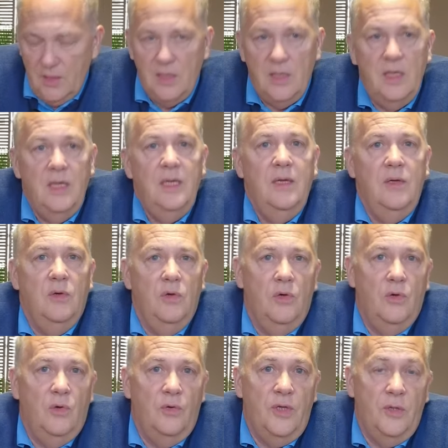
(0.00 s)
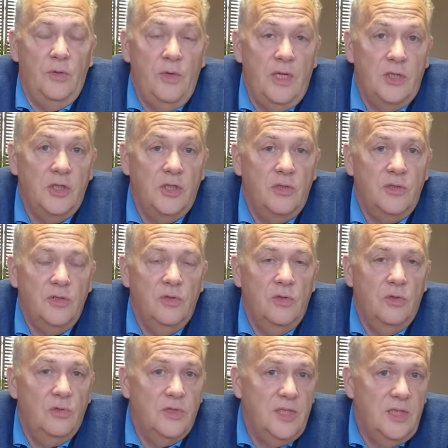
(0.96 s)
Et euh, on a eu la chance que
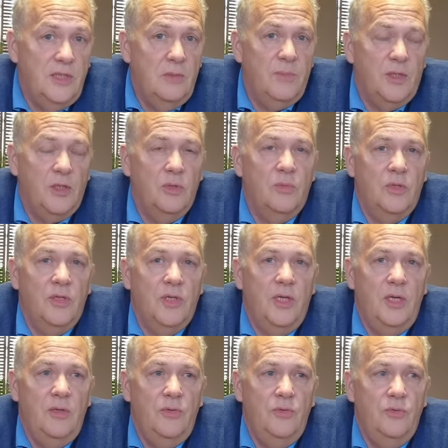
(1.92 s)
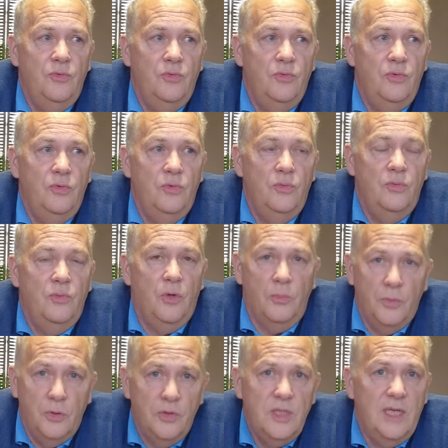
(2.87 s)
le conseil départemental nous
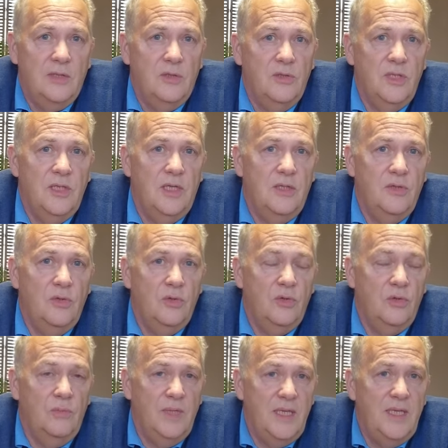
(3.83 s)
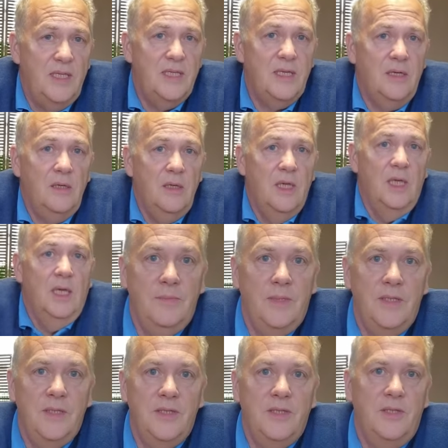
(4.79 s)
propose la candidature de Mélissa.
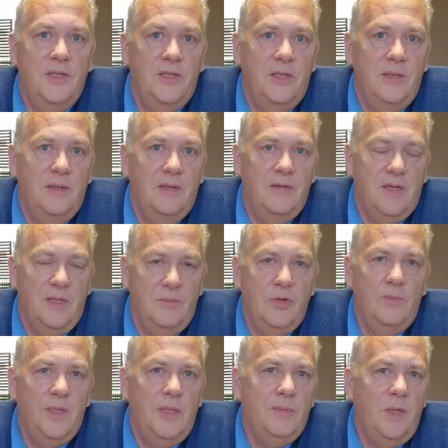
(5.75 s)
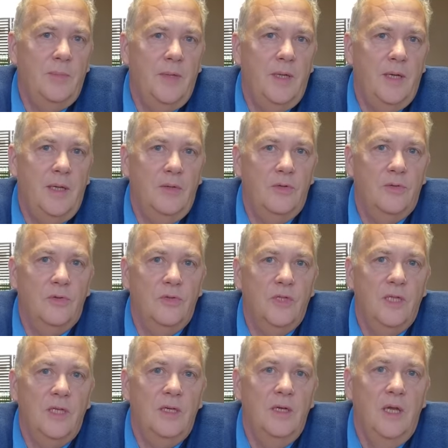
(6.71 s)
Mélissa était vraiment bien préparée à
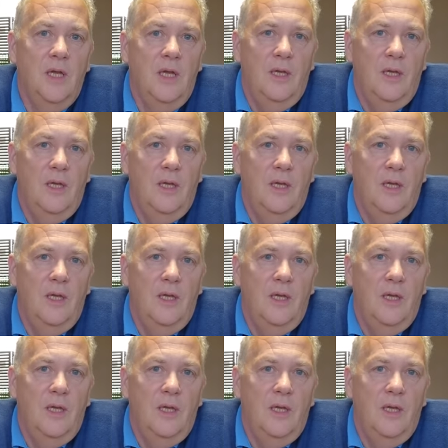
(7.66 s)
l'entretien.